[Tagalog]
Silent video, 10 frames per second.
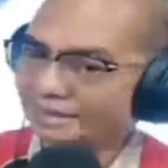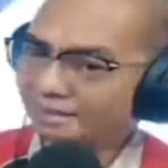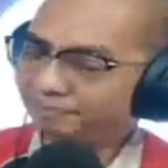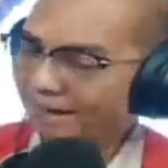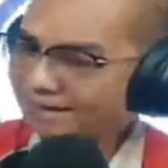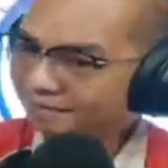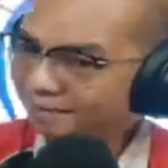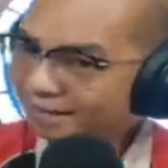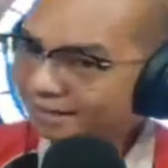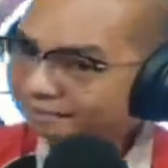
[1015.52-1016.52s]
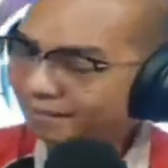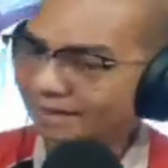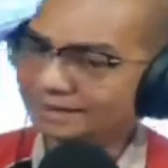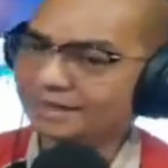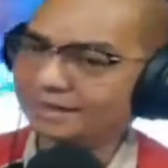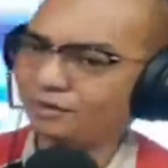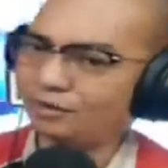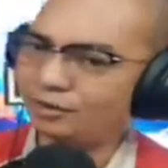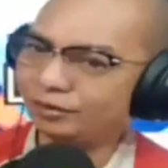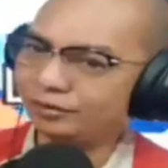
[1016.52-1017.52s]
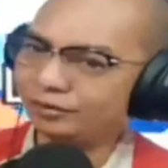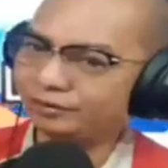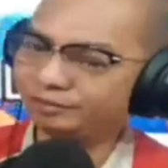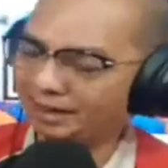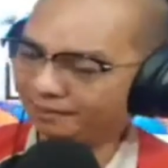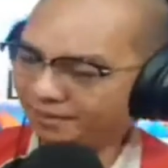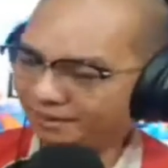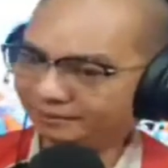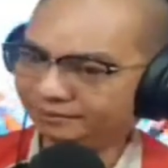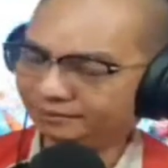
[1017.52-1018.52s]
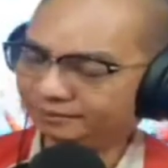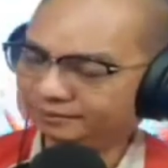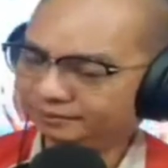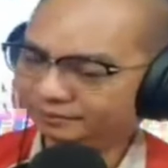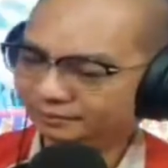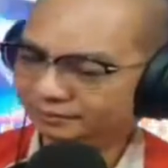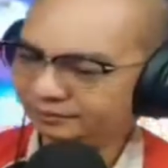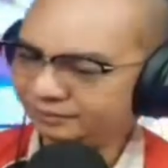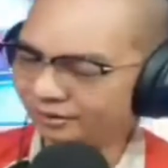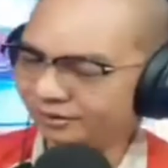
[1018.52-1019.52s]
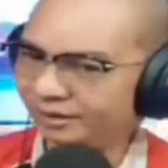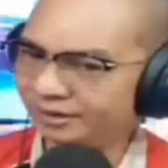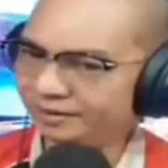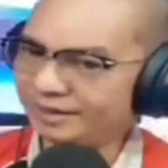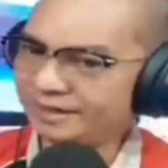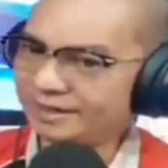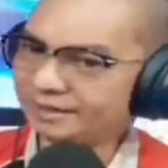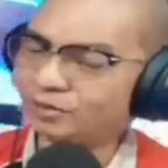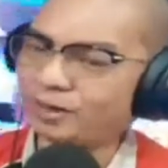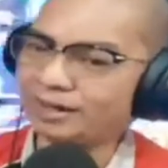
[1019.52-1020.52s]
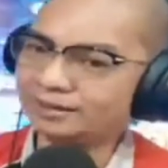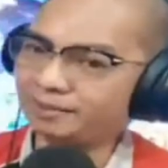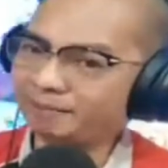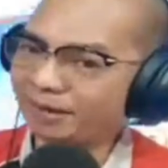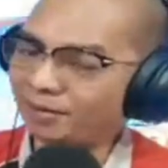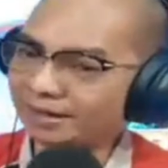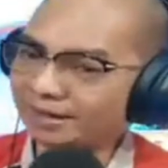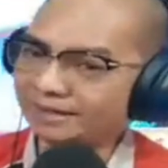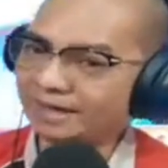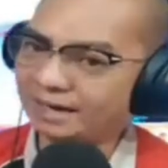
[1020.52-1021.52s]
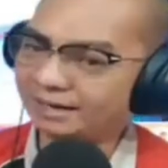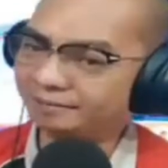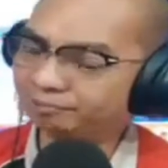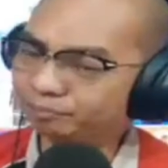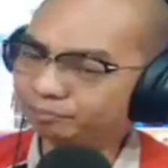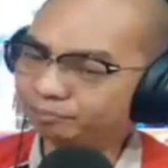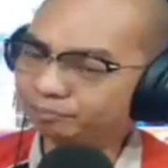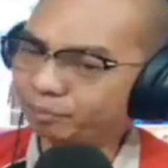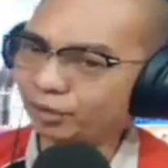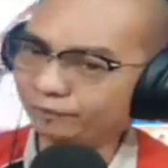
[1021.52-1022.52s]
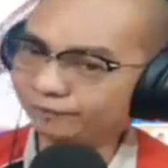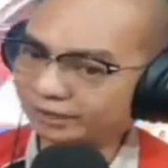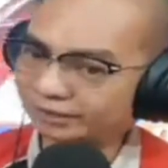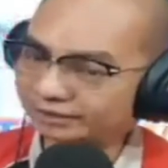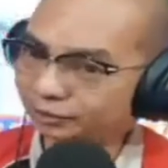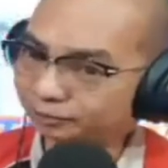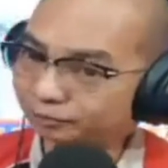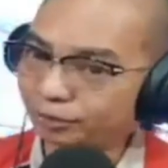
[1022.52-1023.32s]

policy making body, mga abyan. Okay, ining ginatawag, ang panawag kanda are Board of Trustees or Board of